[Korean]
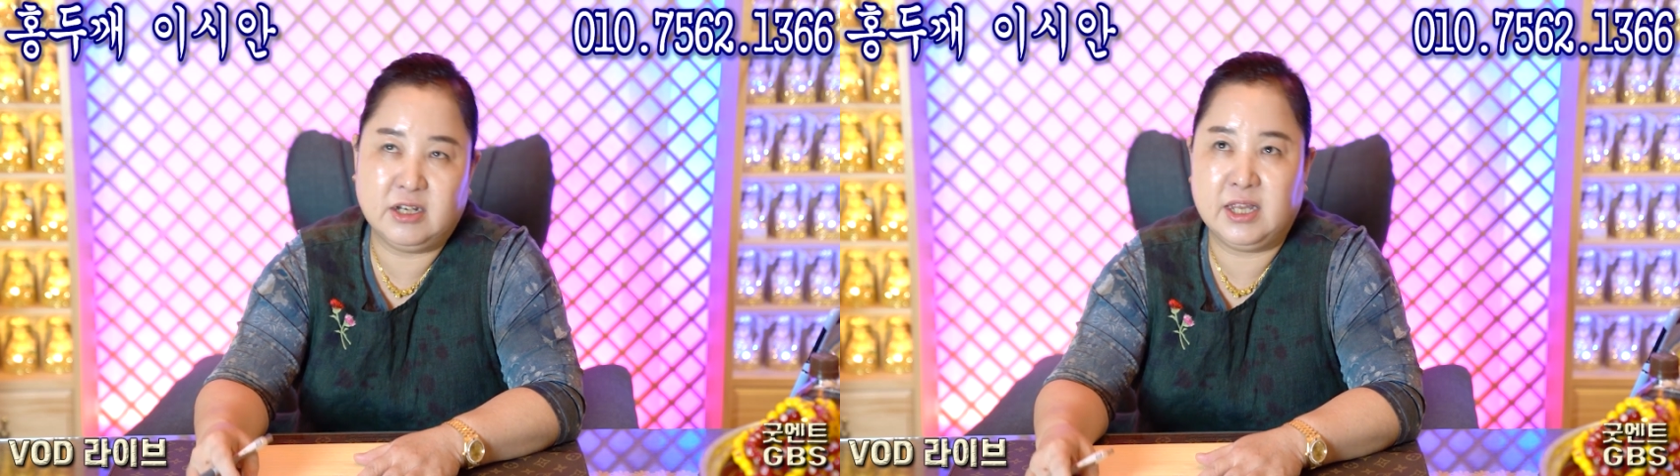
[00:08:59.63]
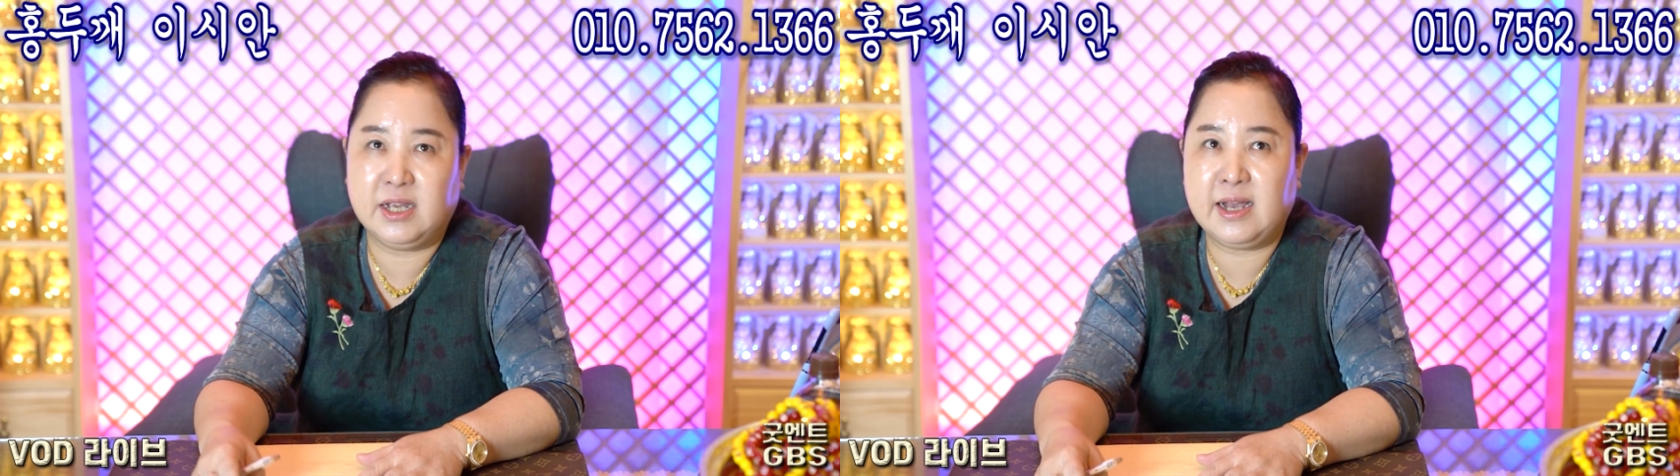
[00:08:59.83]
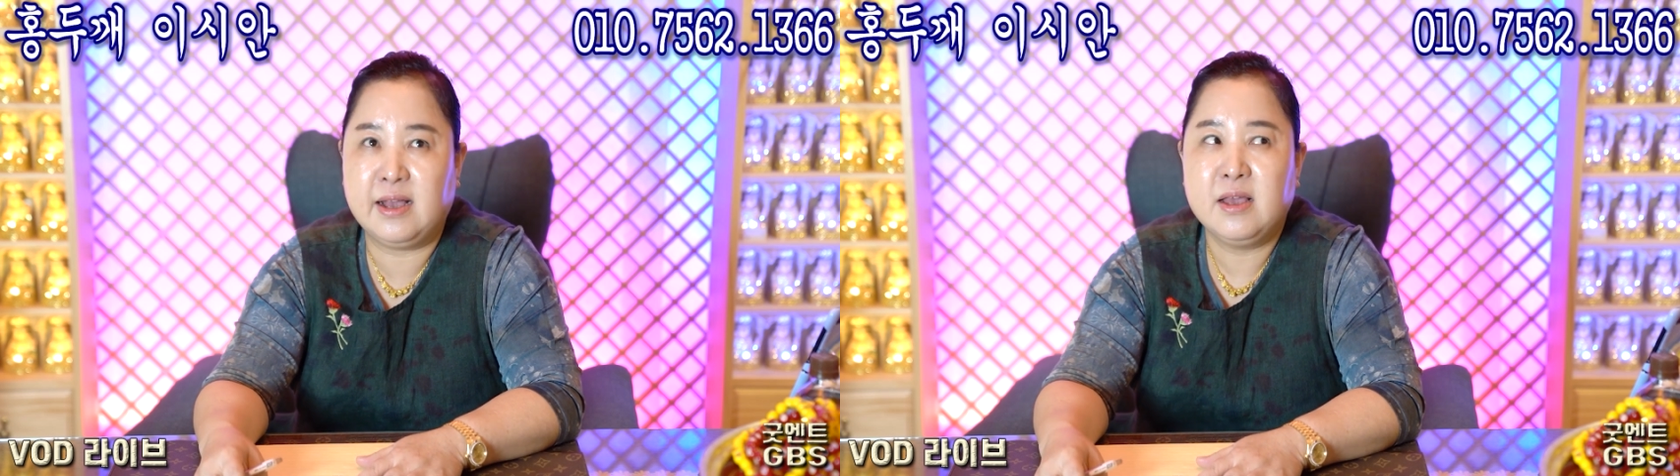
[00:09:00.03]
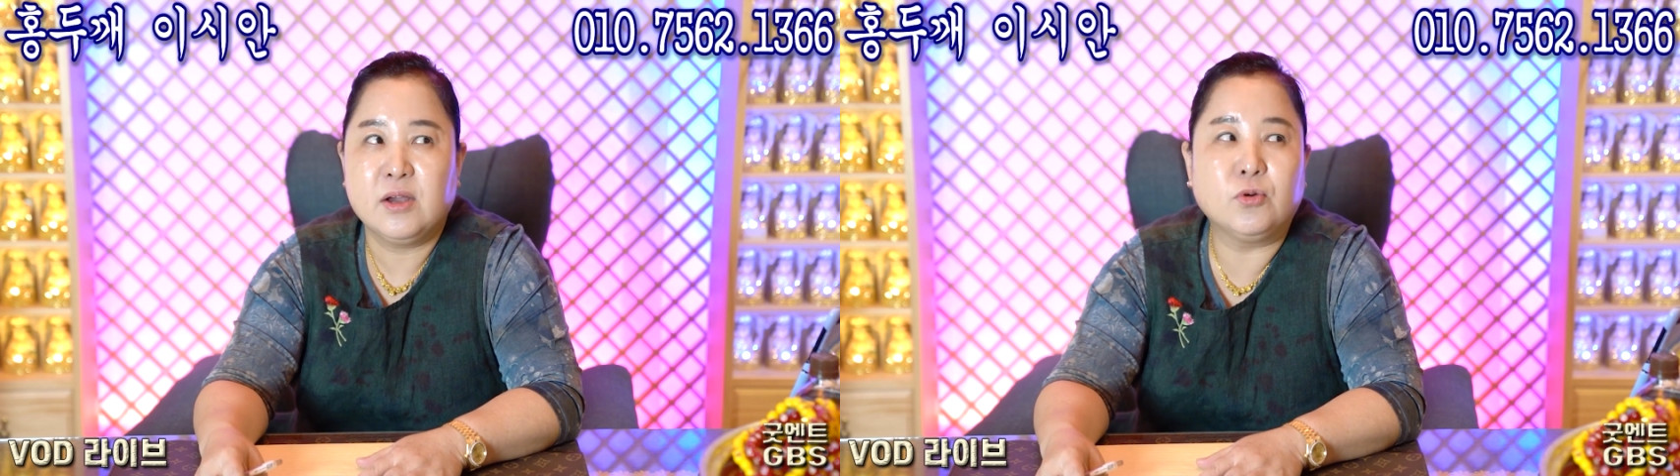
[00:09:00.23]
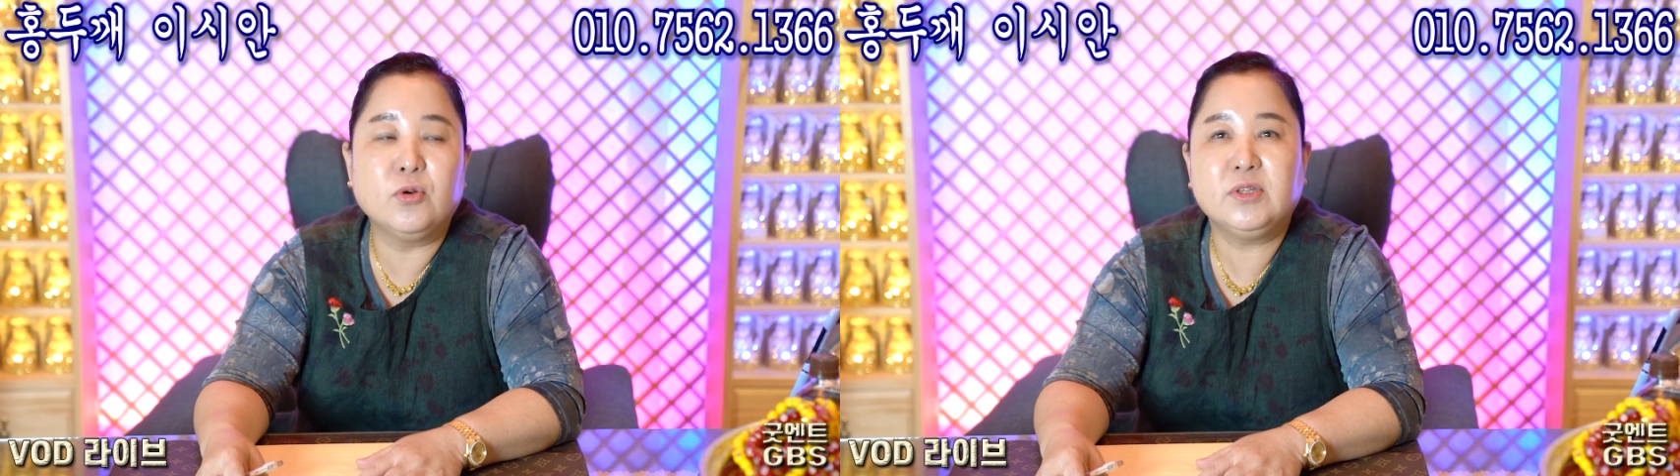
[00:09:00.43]
그러니까
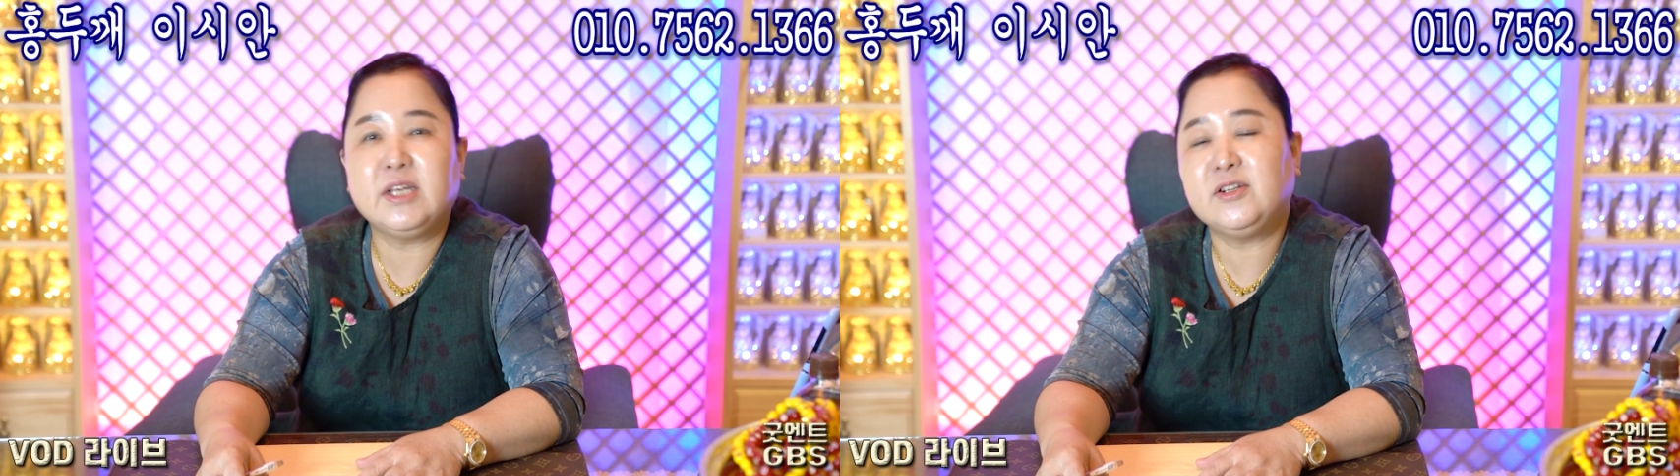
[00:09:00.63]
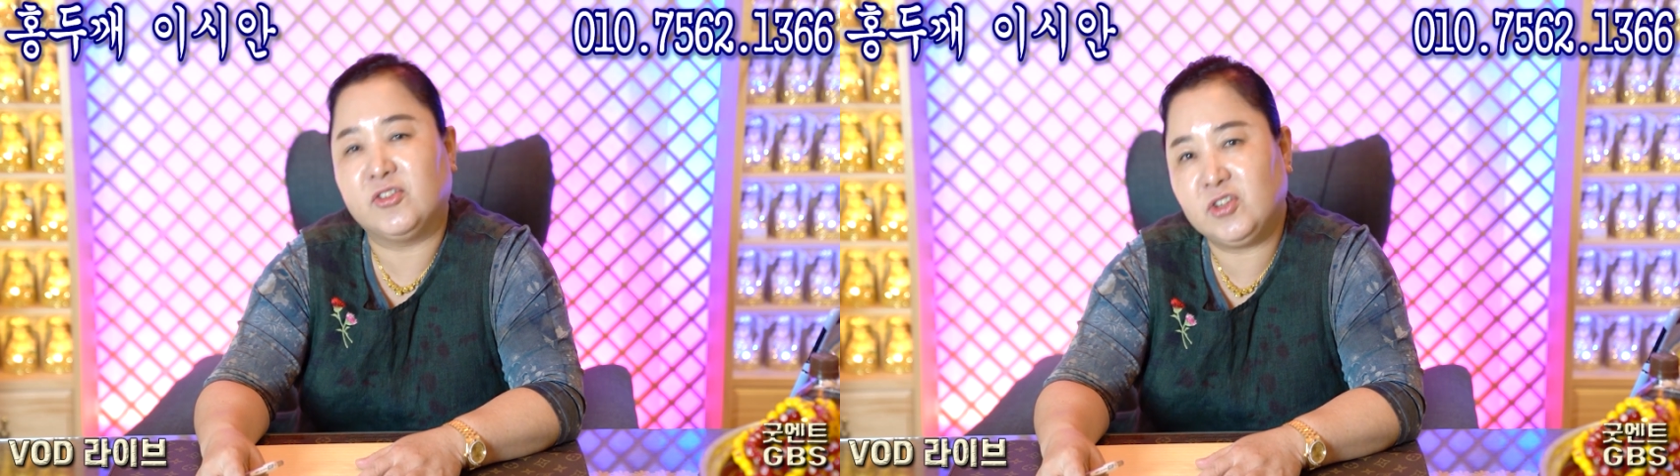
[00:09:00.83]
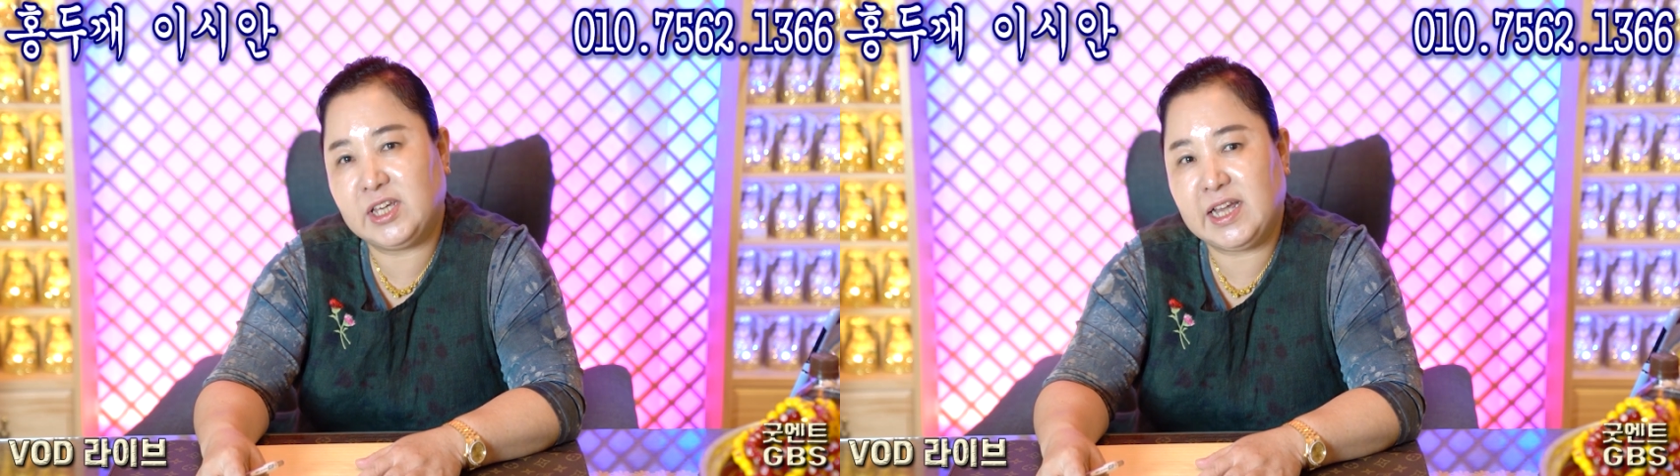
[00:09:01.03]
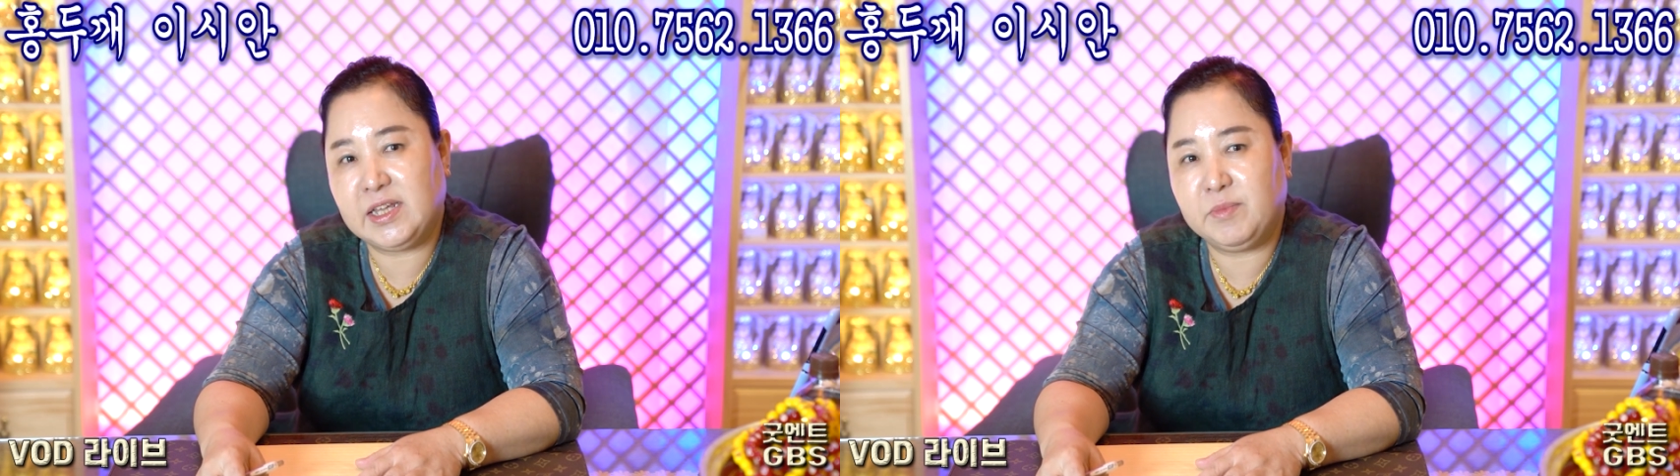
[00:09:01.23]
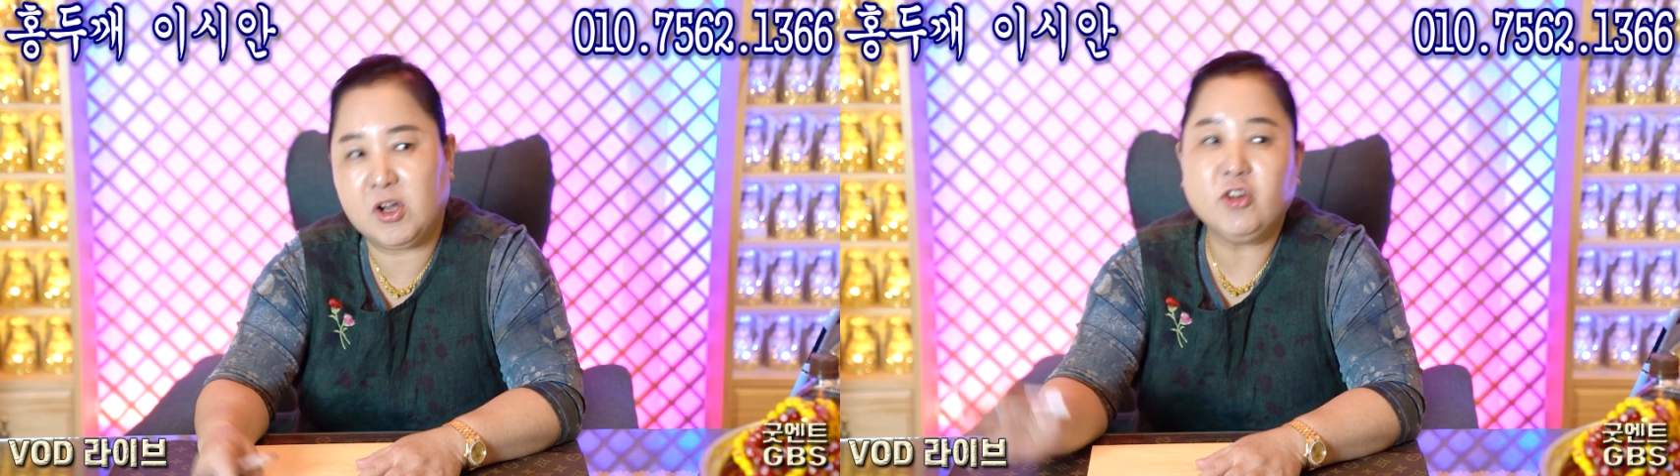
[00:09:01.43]
그런 때는 어떻게
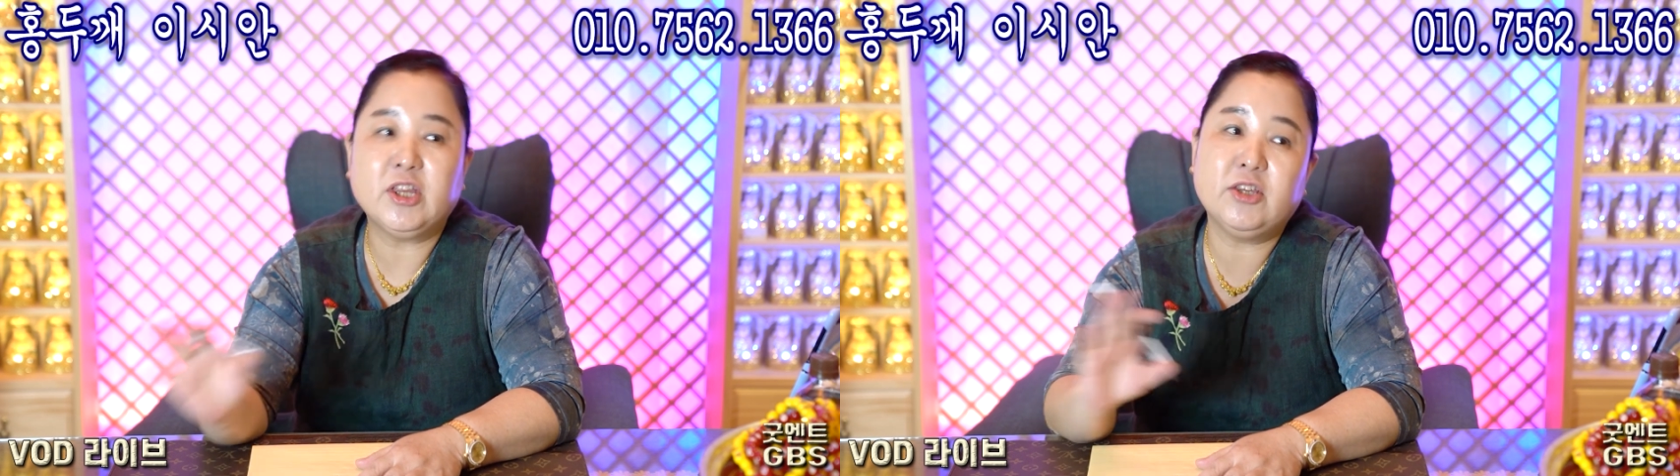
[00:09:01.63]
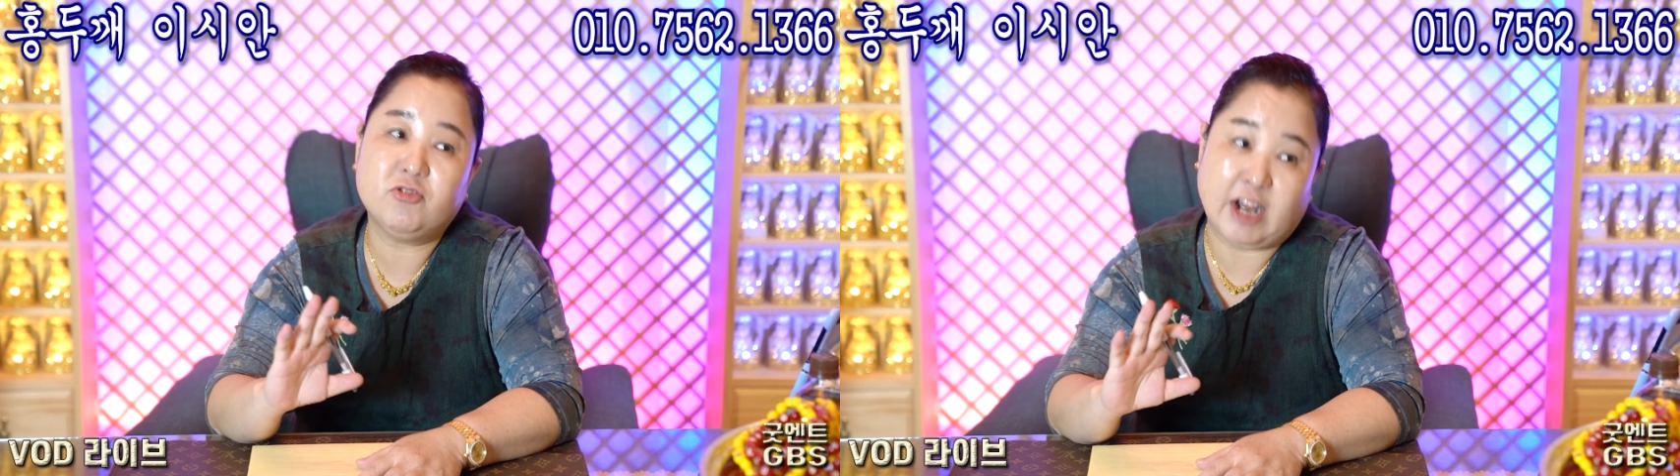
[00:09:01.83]
하냐면 커튼으로